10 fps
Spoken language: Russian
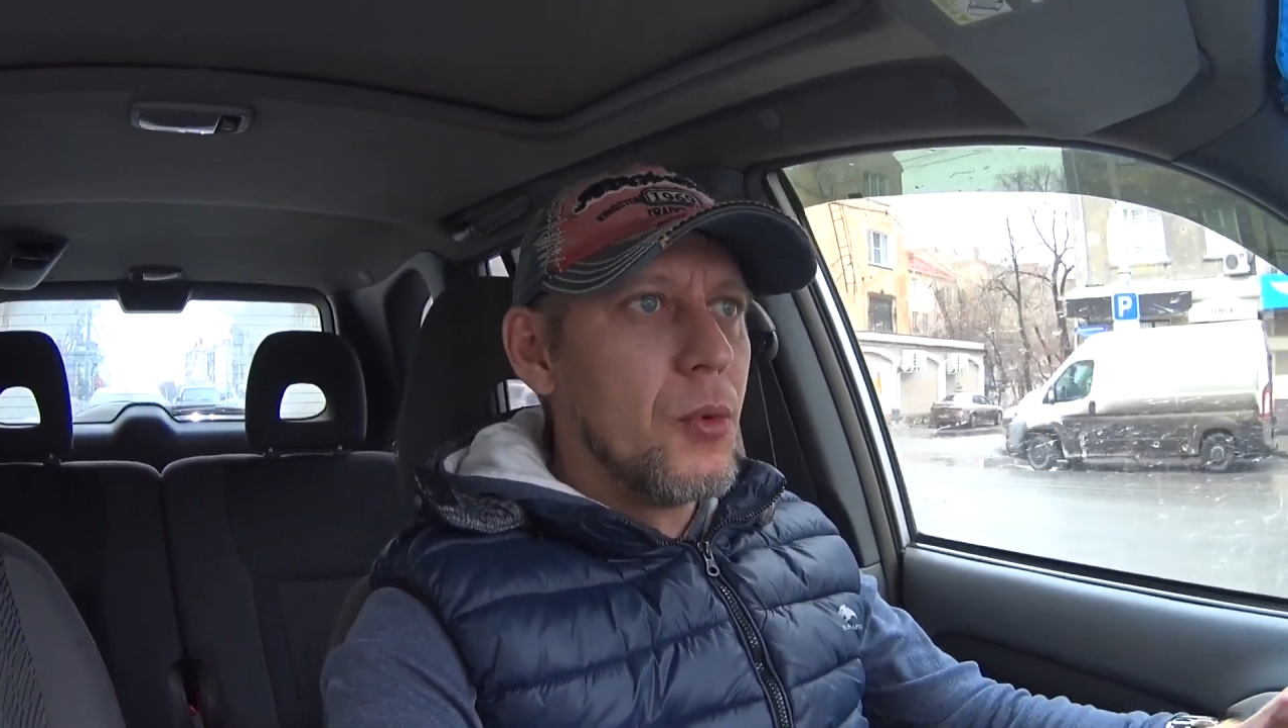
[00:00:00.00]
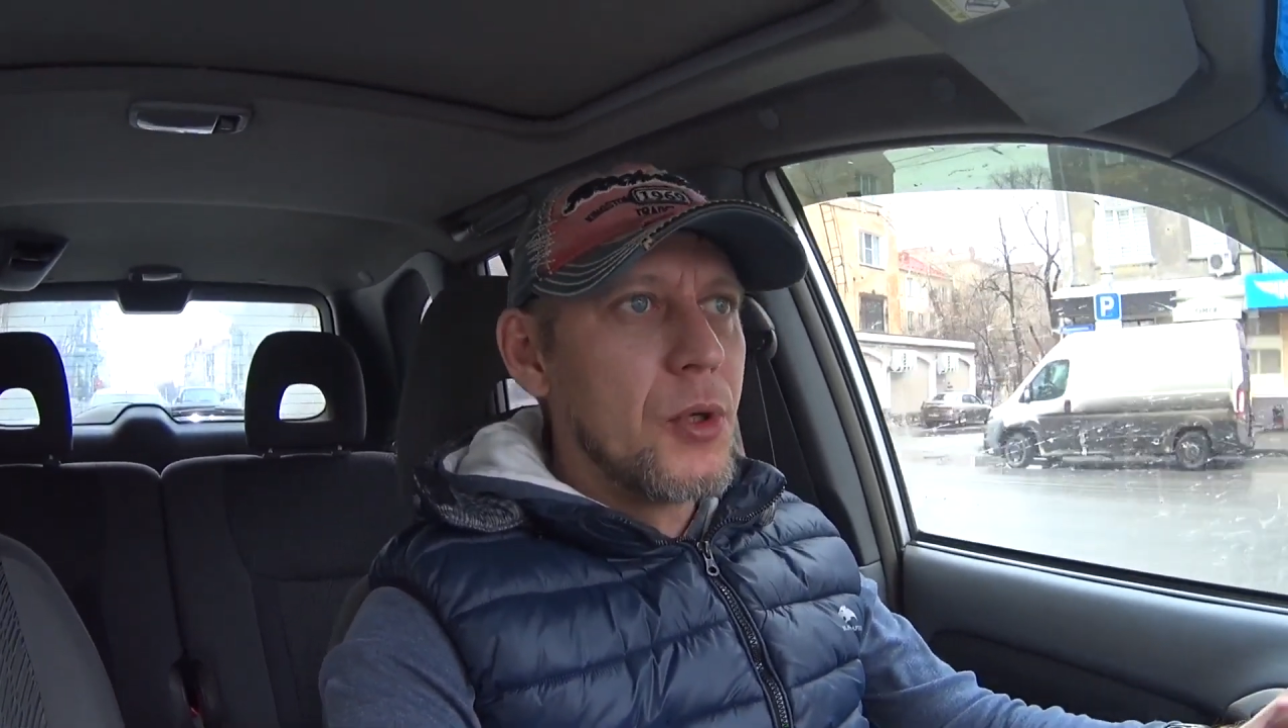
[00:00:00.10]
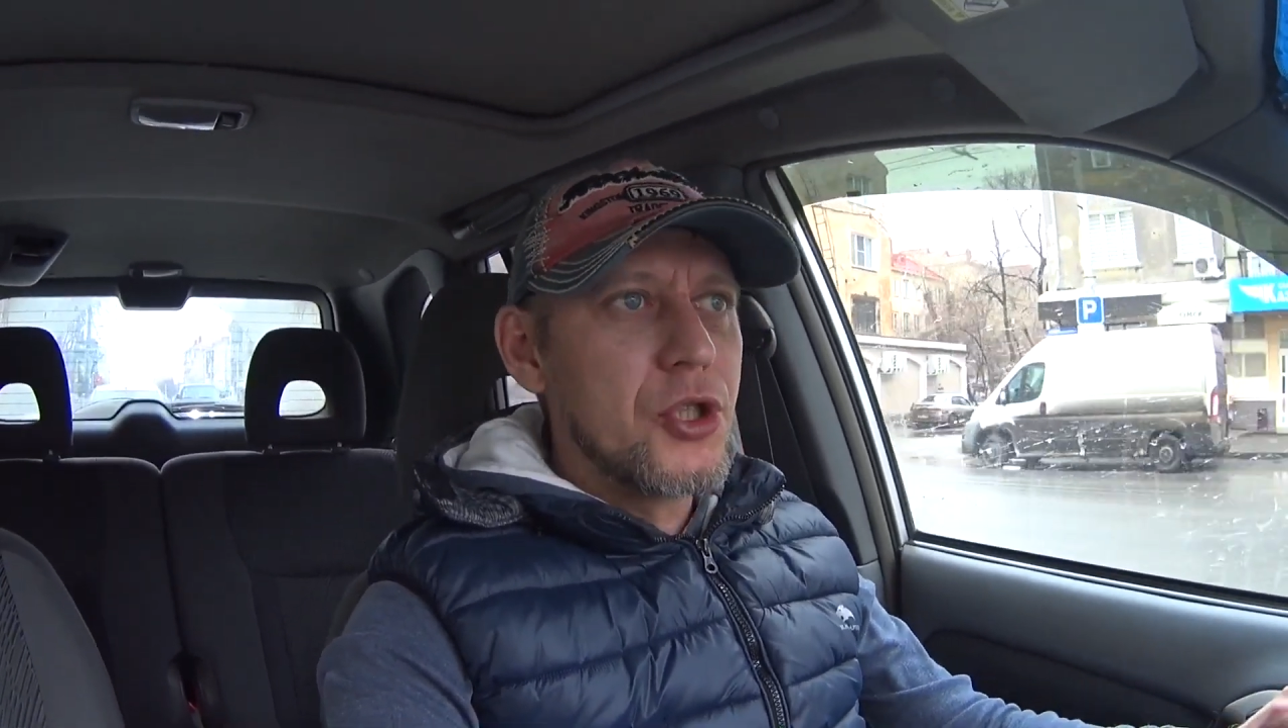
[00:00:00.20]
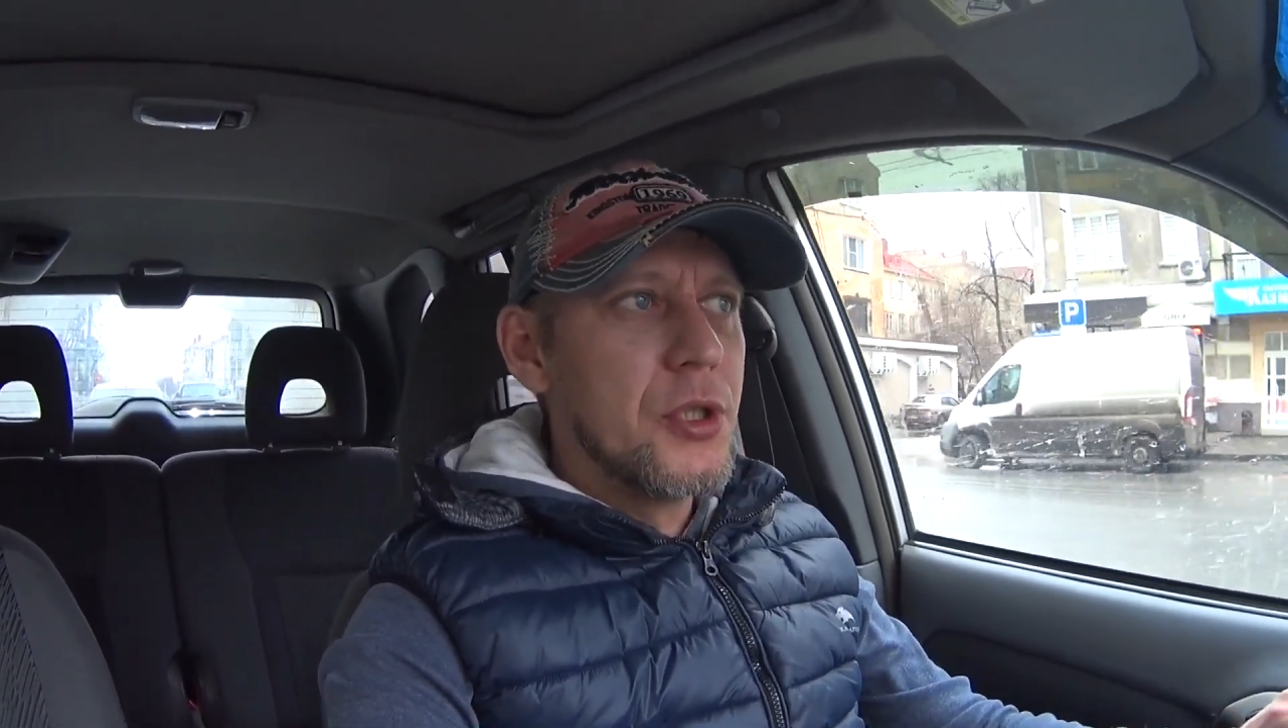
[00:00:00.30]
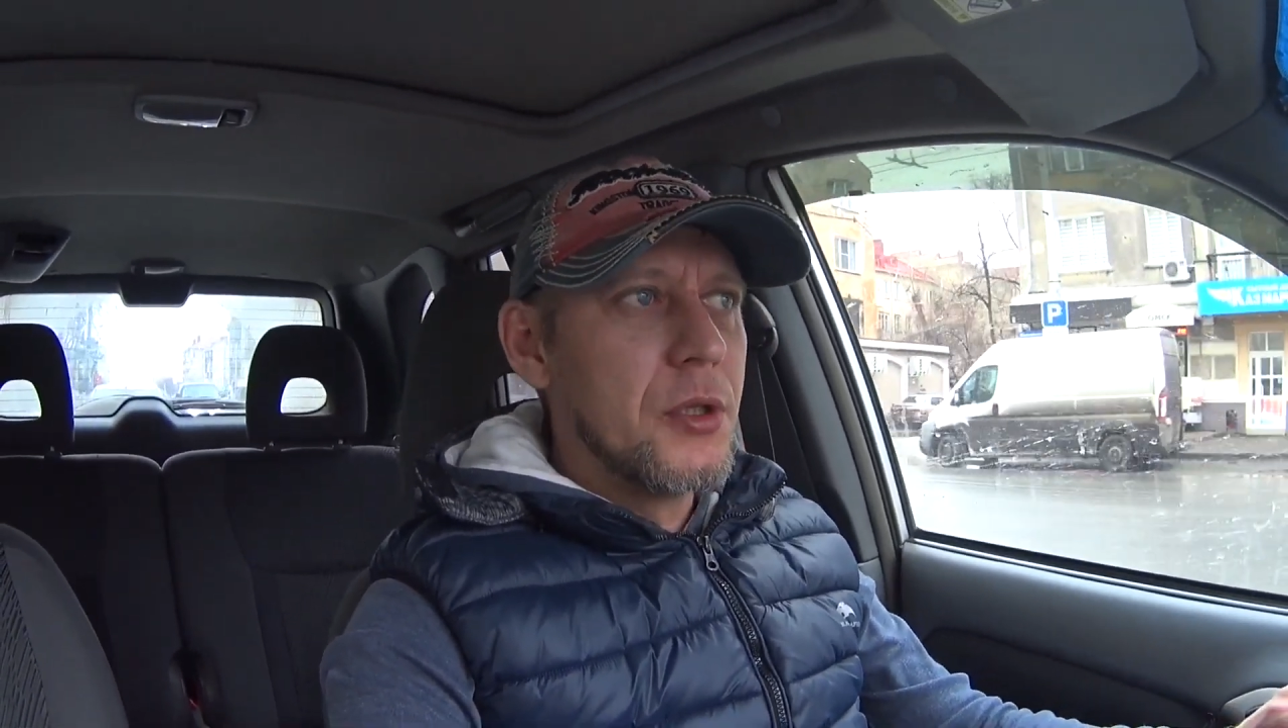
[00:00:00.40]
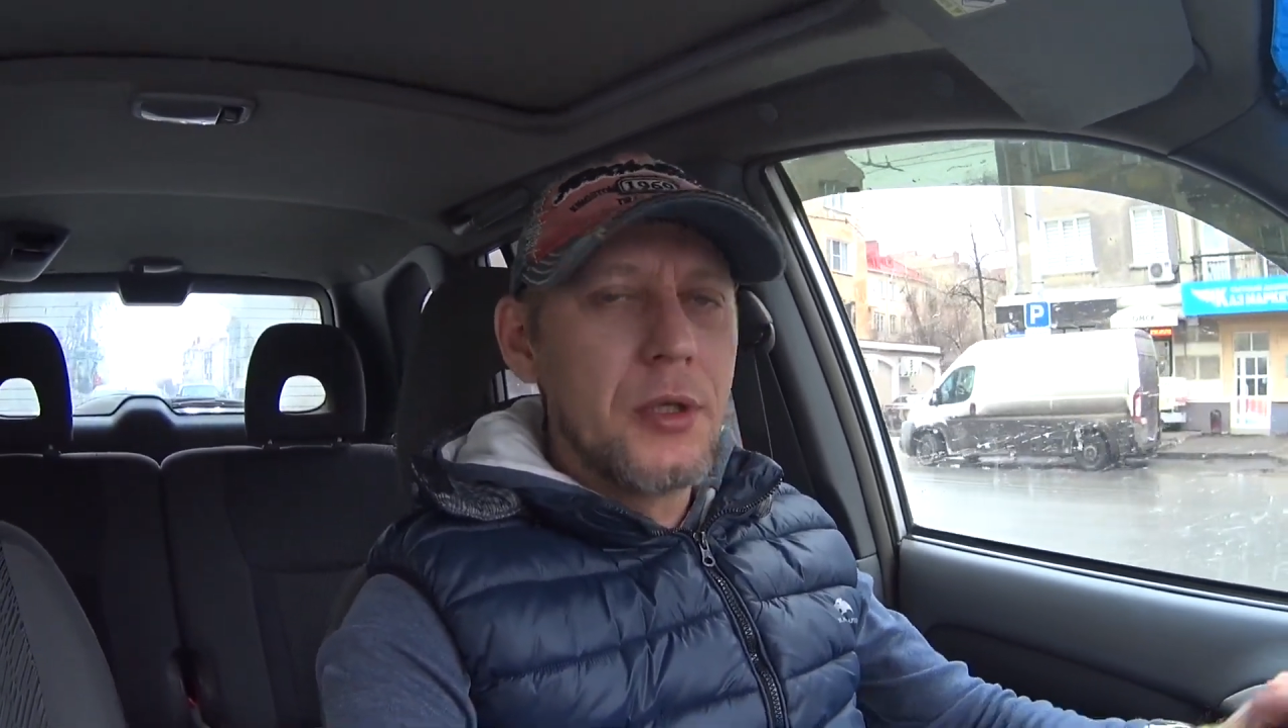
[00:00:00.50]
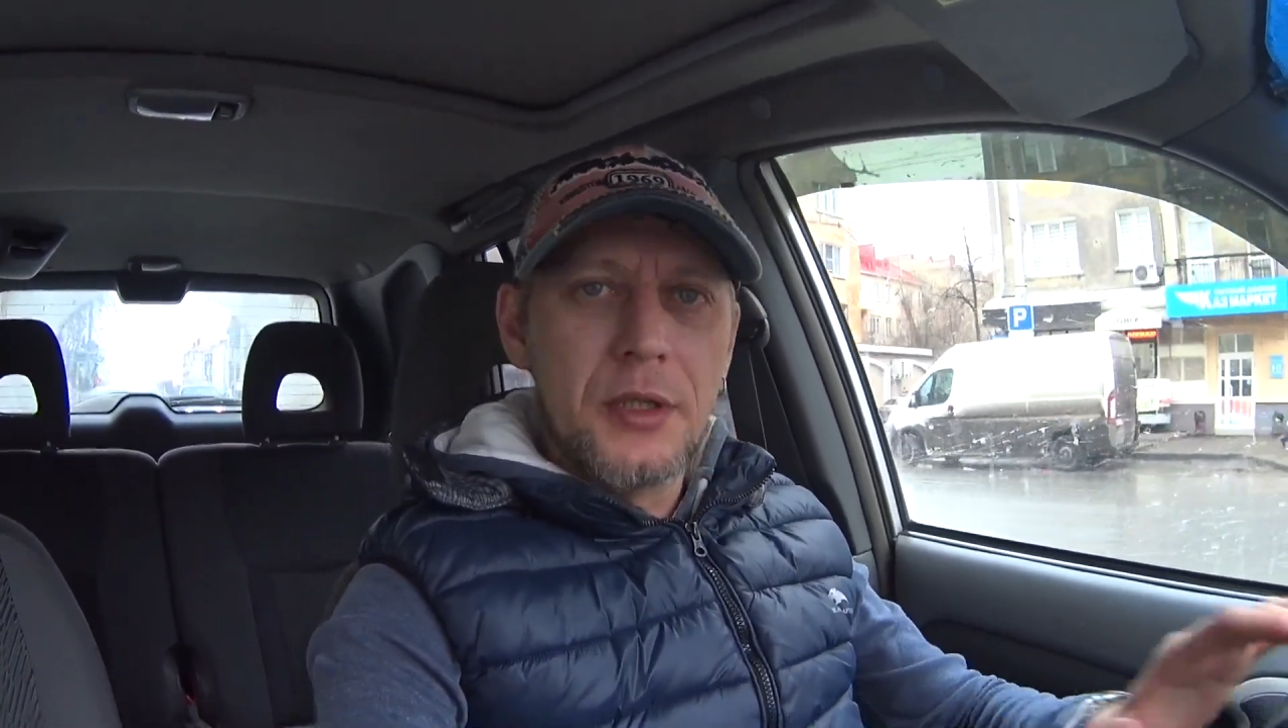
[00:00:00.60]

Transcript: машины.